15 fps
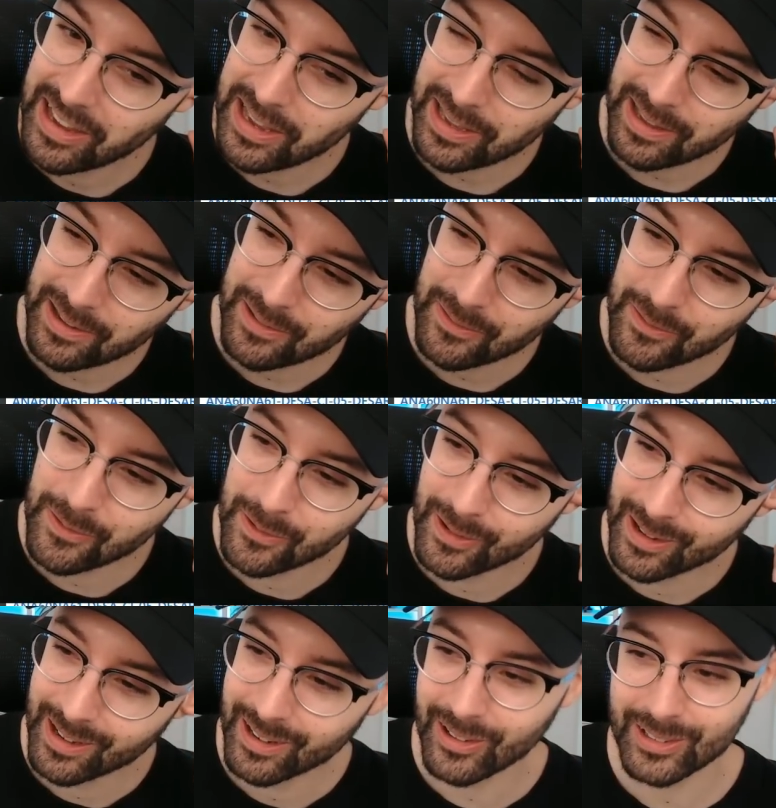eh,
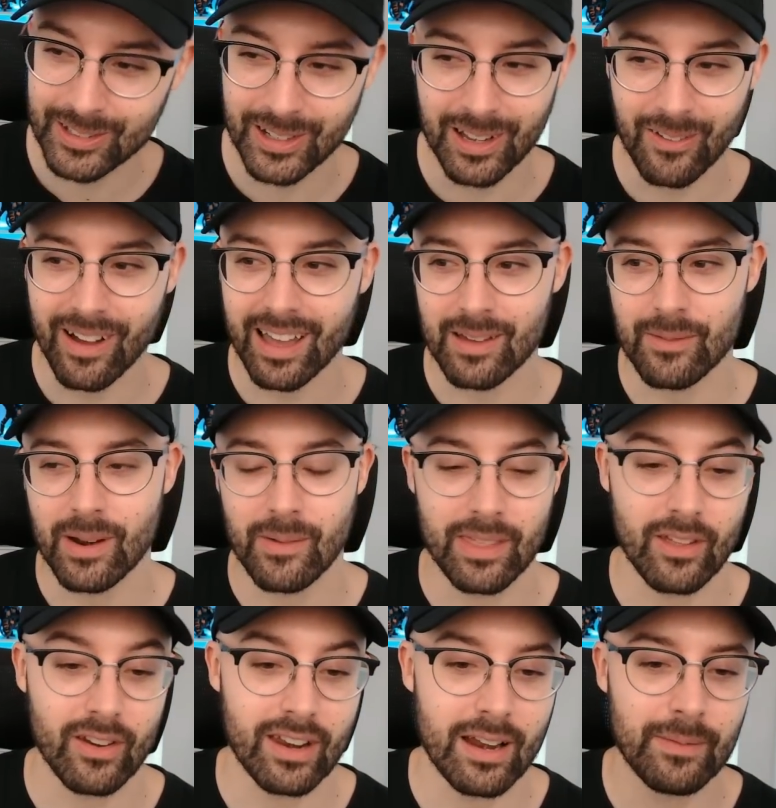un otro lenguaje de
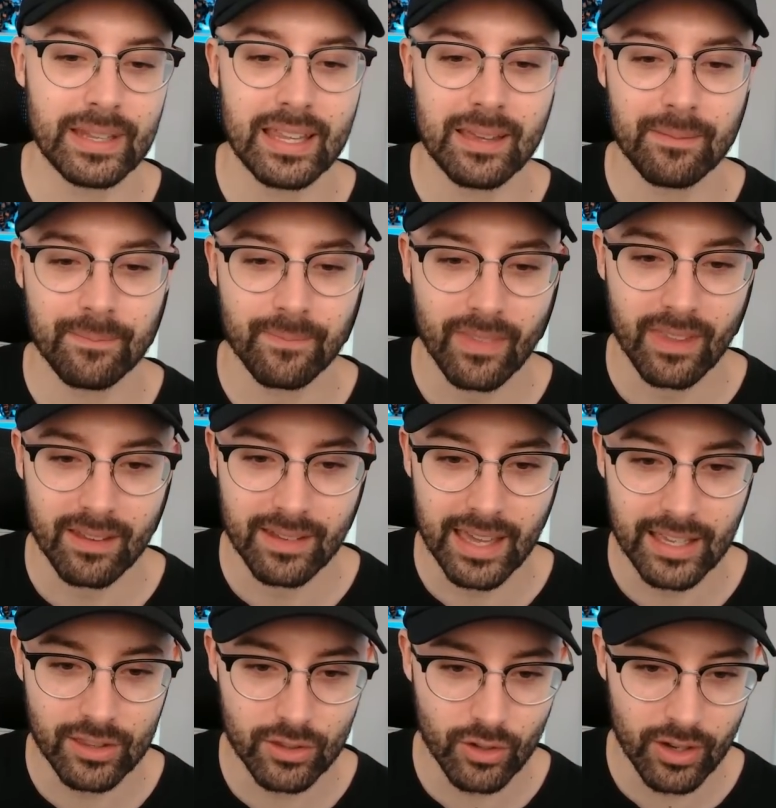programación. Realmente
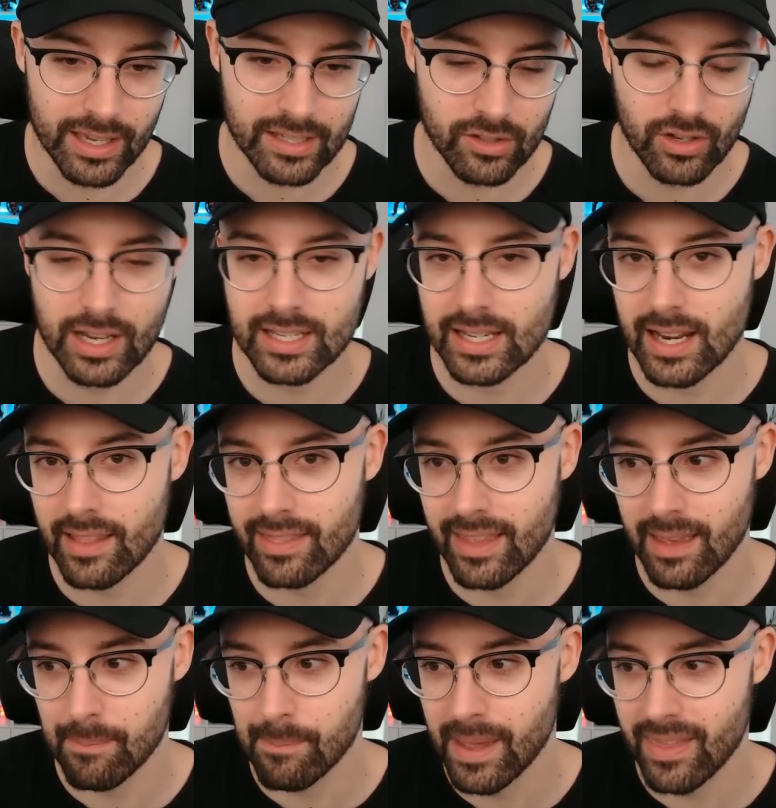esto es, son las siglas
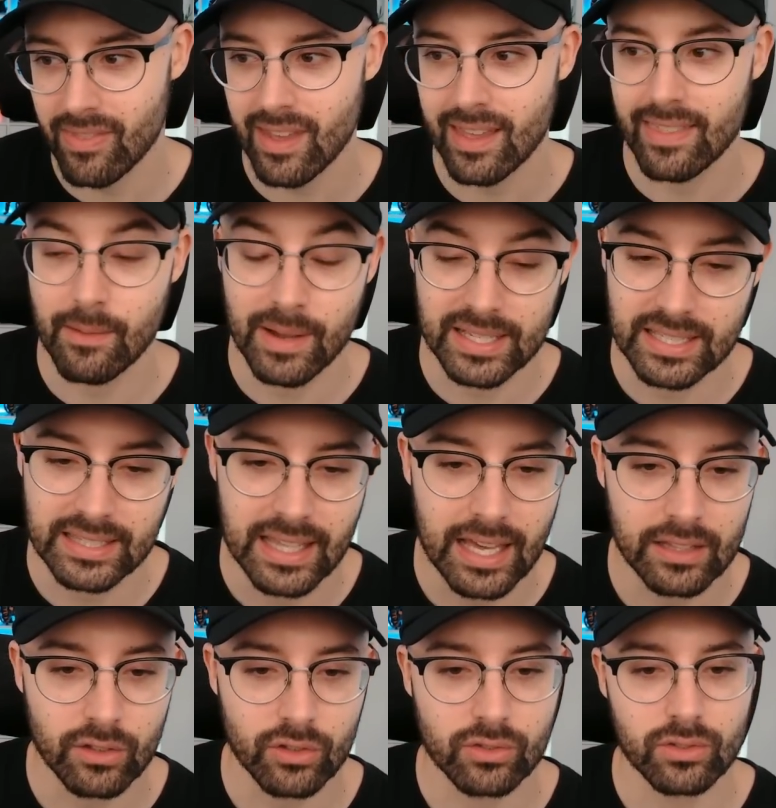de BD, de base de
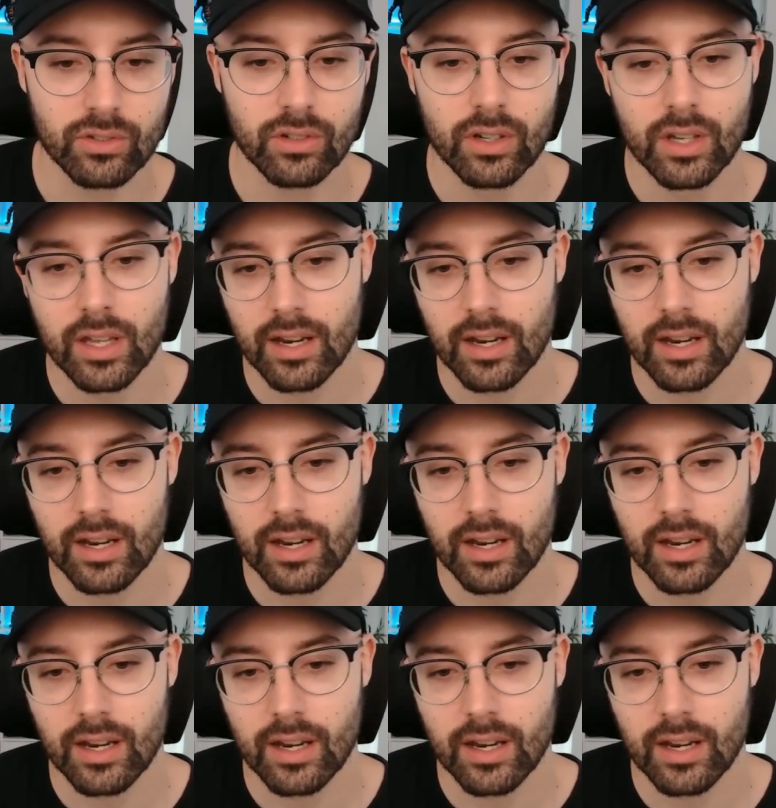datos ¿no?